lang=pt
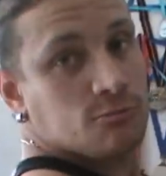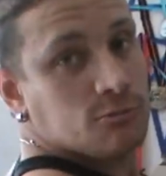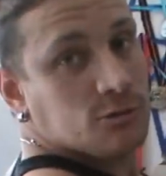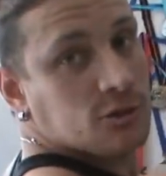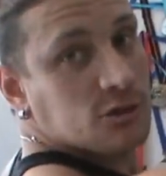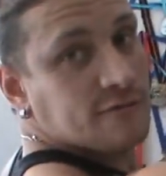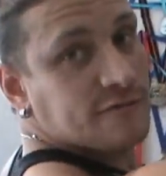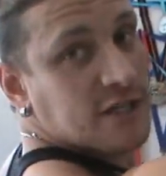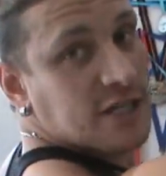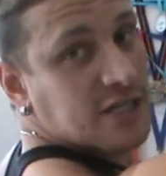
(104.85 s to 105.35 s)

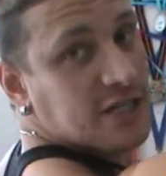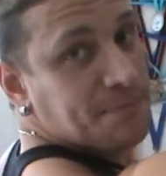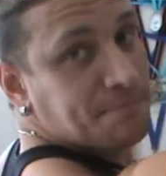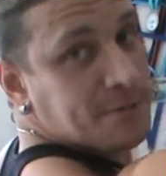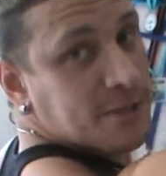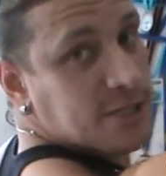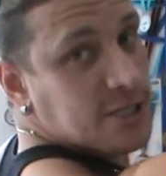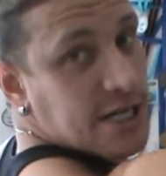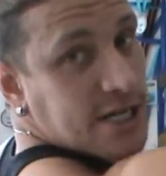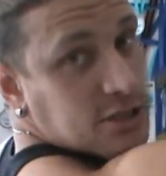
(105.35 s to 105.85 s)
Você vai tá
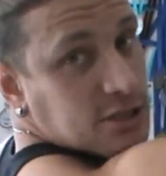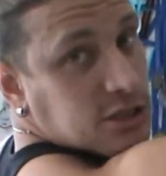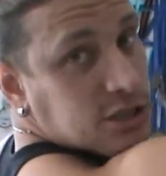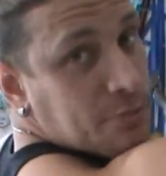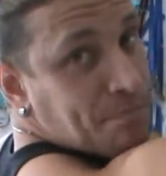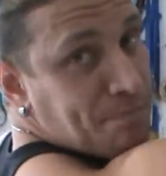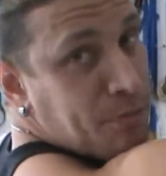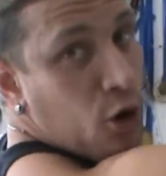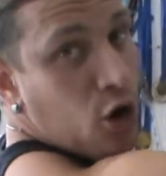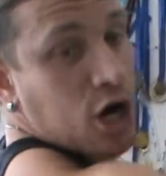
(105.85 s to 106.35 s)
pequeno
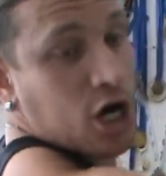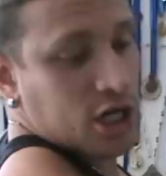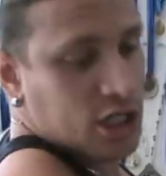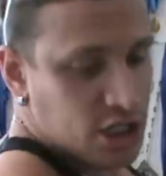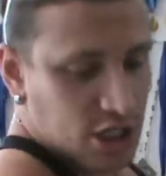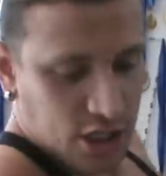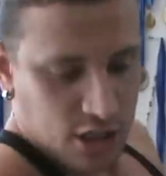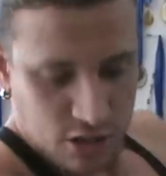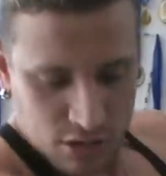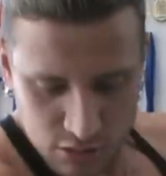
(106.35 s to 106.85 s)
essa porra
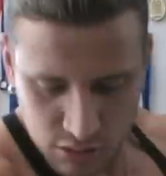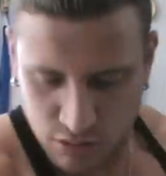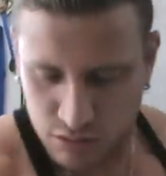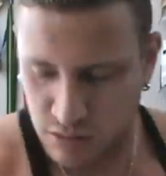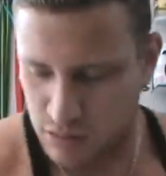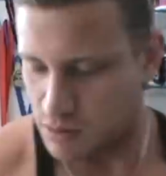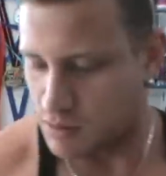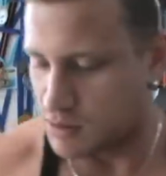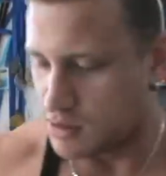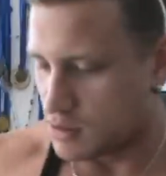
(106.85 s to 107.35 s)
aqui.
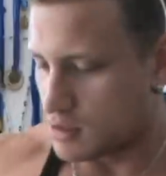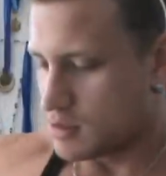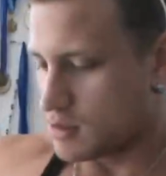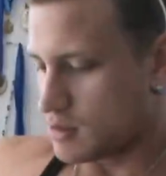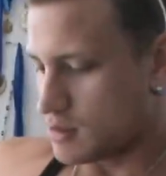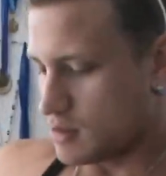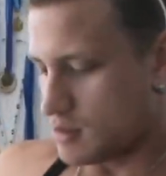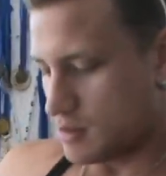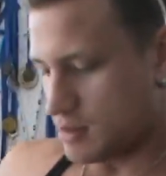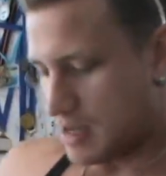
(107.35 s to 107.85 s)

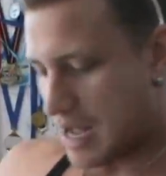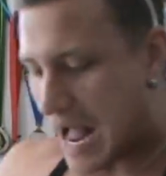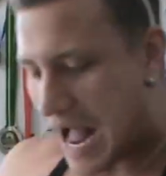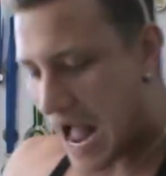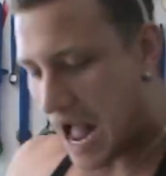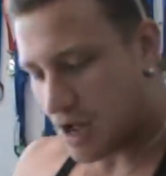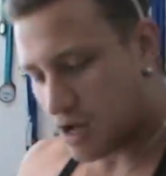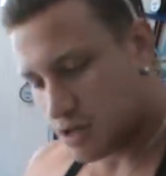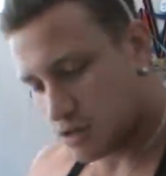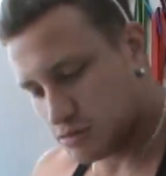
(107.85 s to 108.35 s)

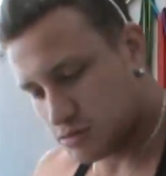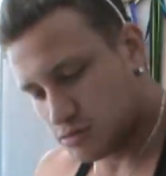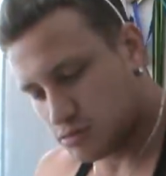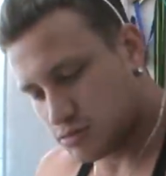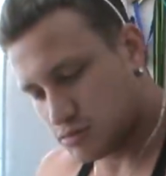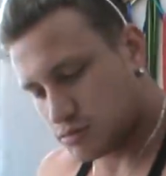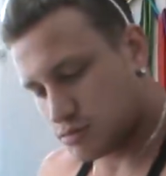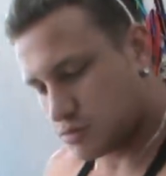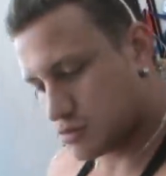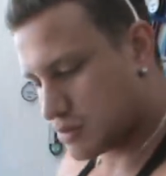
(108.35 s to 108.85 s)
Ha!
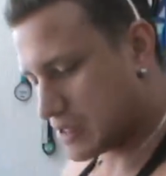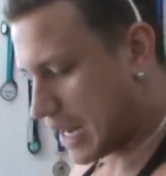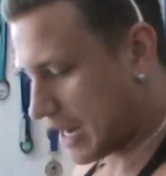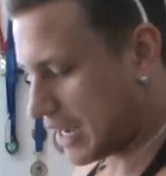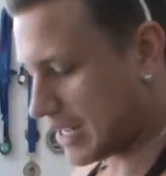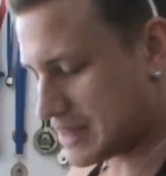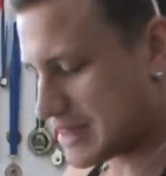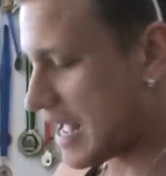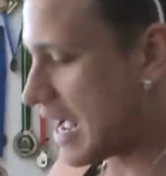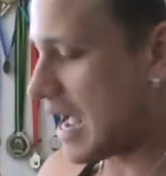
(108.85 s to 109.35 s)

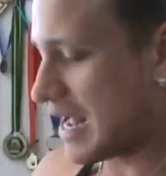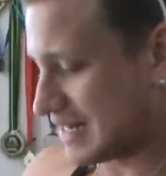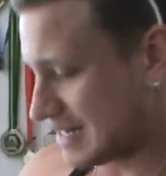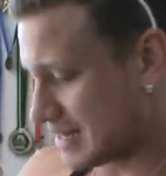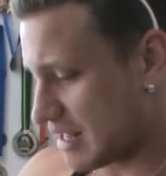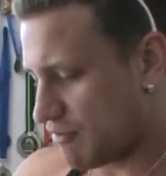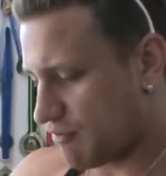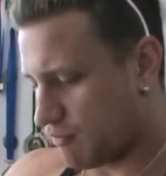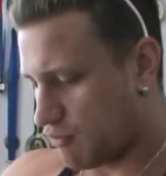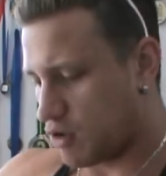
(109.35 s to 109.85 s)
Sakata rara
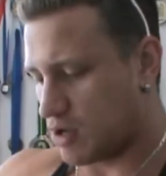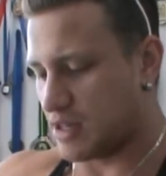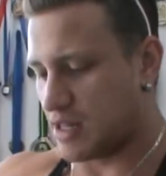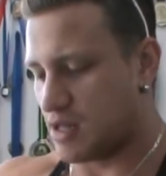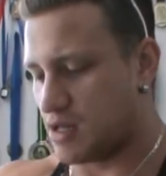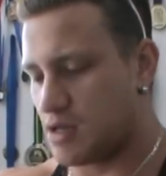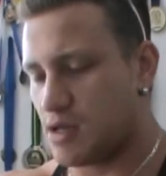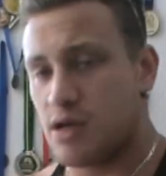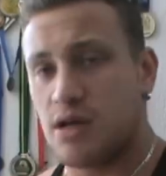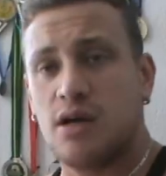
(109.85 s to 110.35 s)
tá foda.
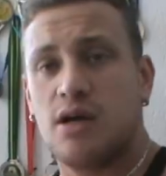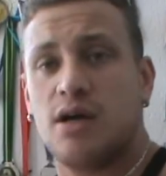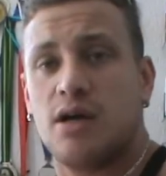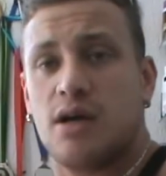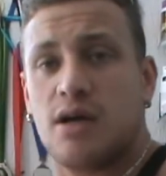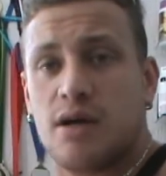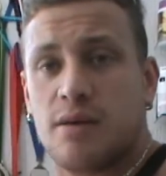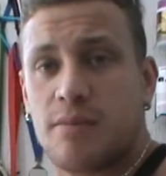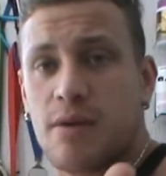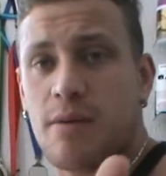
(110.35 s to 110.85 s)

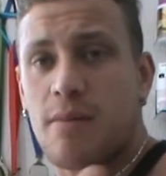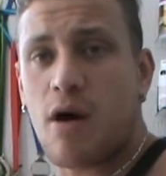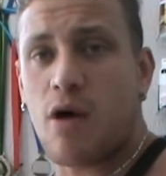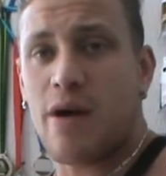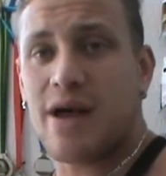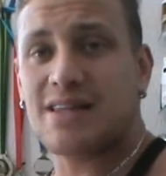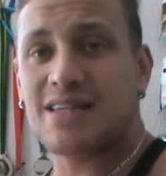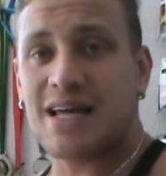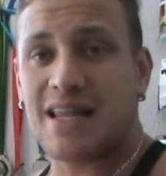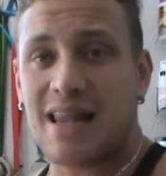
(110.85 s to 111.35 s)
Meu
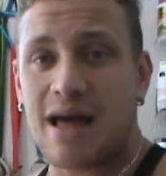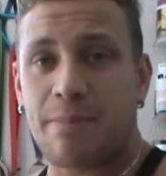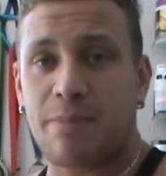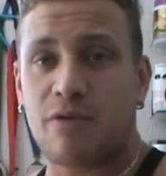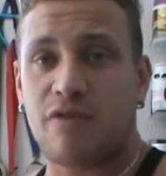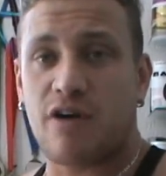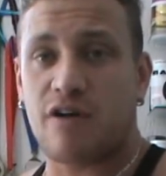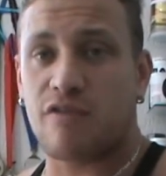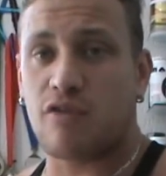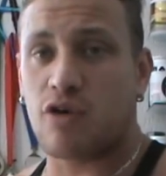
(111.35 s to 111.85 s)
irmão, entra lá,
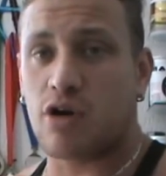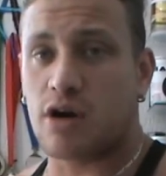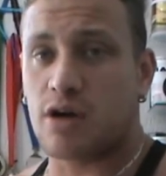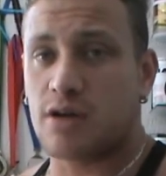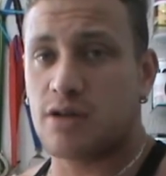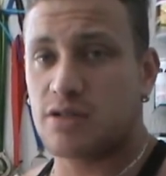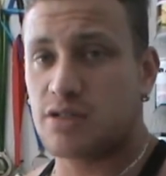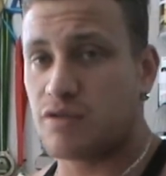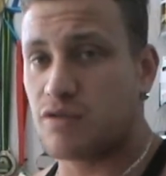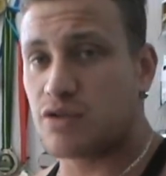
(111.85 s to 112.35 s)
por
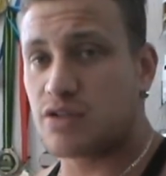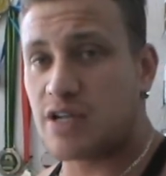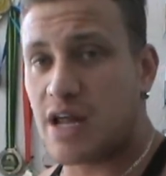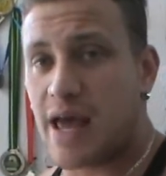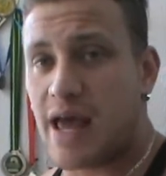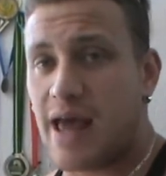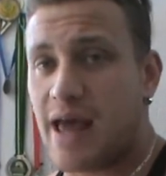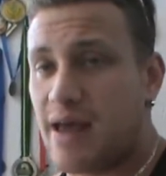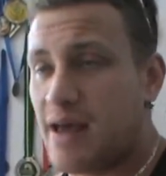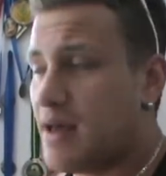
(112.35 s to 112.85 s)
favor, se você
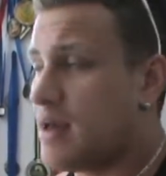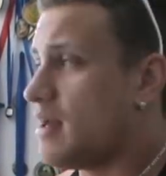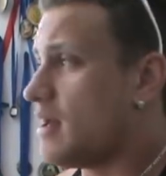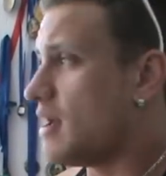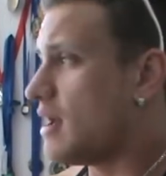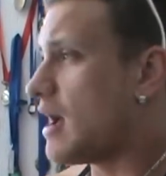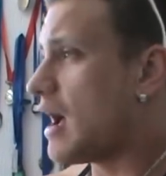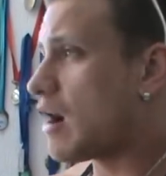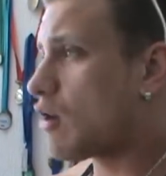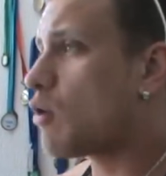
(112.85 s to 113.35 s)
é
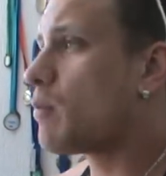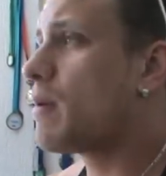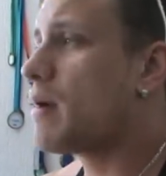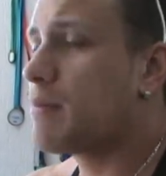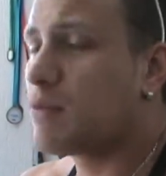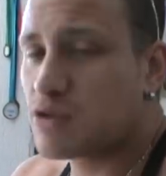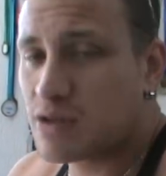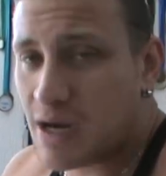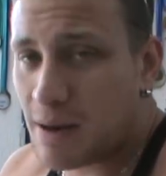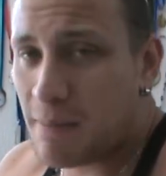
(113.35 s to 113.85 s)
acompanha
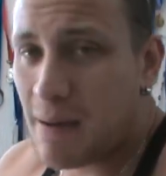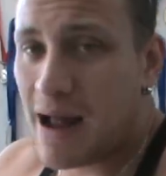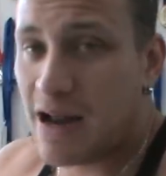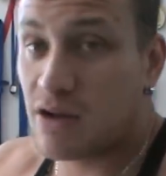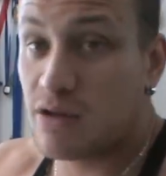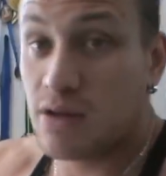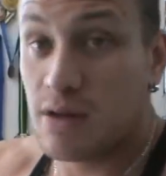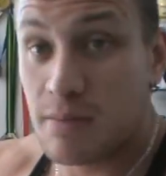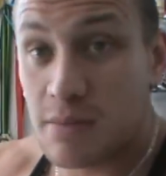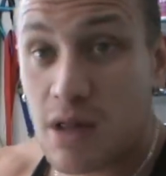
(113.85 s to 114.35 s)
meu
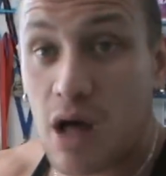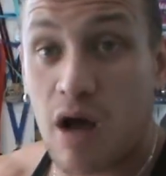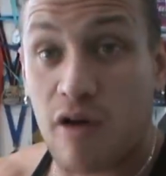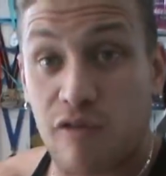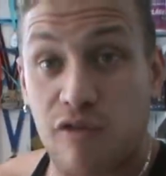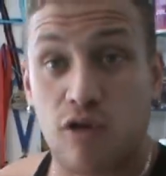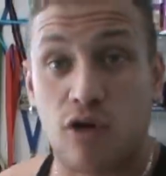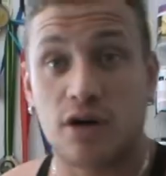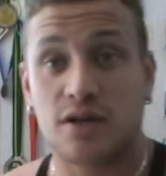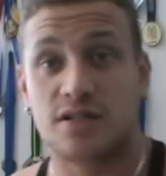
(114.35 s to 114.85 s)
trabalho, e me dá uma
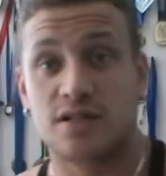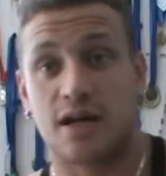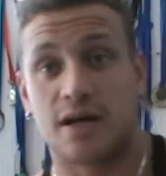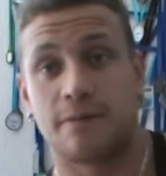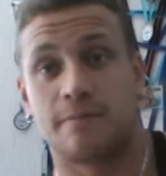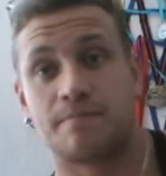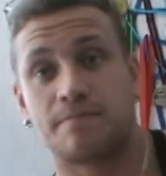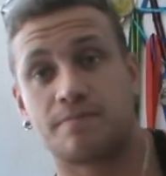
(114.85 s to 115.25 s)
força.